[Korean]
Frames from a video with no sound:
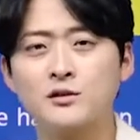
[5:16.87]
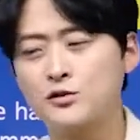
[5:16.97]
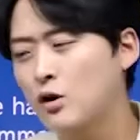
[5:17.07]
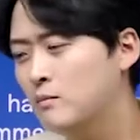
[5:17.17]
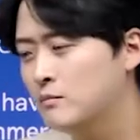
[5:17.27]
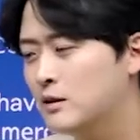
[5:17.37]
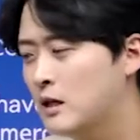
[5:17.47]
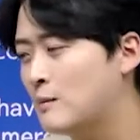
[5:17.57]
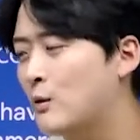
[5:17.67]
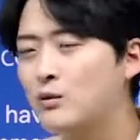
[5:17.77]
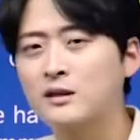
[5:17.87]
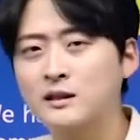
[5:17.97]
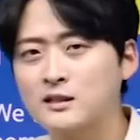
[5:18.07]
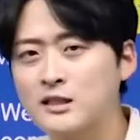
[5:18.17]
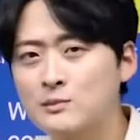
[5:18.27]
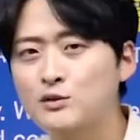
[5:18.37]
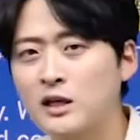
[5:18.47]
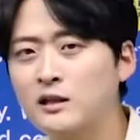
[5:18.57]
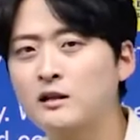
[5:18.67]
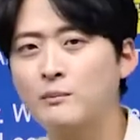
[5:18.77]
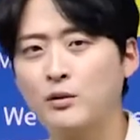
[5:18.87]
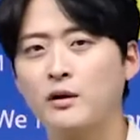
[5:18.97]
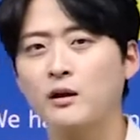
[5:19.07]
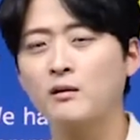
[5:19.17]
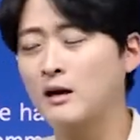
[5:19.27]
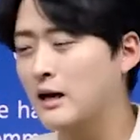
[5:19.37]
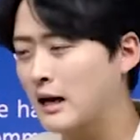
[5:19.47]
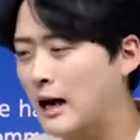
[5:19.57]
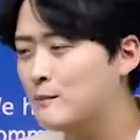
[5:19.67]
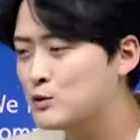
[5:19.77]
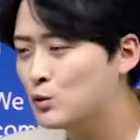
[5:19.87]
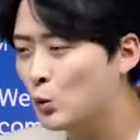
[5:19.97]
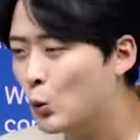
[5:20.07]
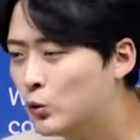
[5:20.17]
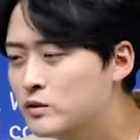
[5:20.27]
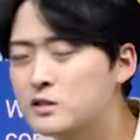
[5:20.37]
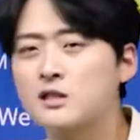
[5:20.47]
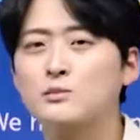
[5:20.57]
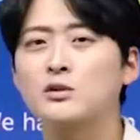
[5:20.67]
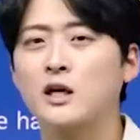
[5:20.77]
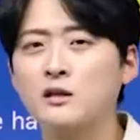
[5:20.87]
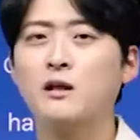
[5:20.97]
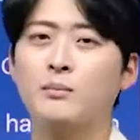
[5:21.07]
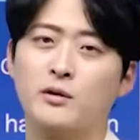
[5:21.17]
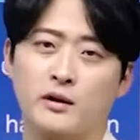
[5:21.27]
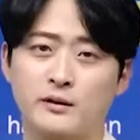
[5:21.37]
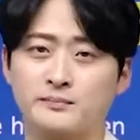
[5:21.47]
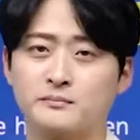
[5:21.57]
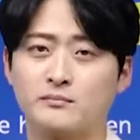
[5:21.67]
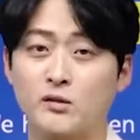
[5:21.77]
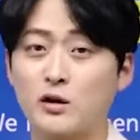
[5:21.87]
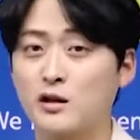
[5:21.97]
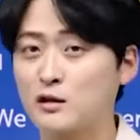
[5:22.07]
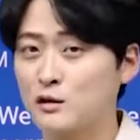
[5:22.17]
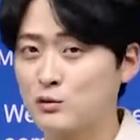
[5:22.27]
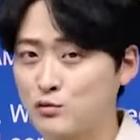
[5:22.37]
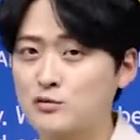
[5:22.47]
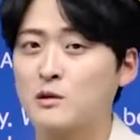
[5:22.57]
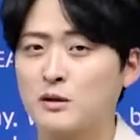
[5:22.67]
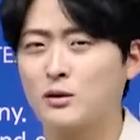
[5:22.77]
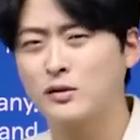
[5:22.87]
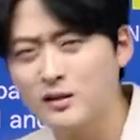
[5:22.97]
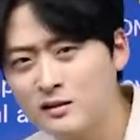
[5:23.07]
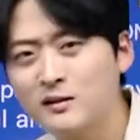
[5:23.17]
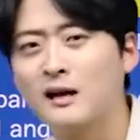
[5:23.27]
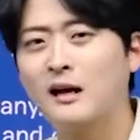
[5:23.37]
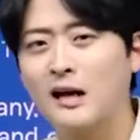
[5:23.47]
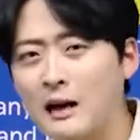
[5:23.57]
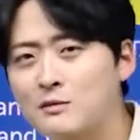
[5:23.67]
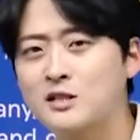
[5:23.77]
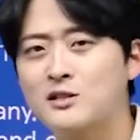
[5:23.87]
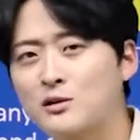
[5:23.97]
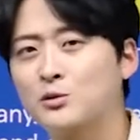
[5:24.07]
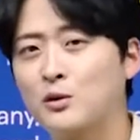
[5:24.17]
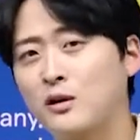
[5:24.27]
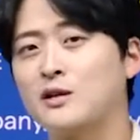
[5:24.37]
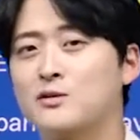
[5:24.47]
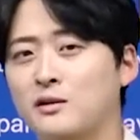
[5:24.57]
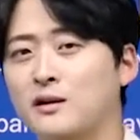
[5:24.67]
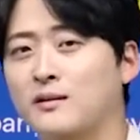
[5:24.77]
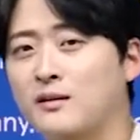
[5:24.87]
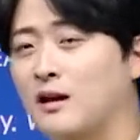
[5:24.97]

처음 느낌 안 오는 지문이 읽는 게 편해요. 감이 좀 온 지문이 읽는 게 편해요. 당연히 후자입니다. 어떻게든 감을 찾으려고 노력을 하셔야 돼요.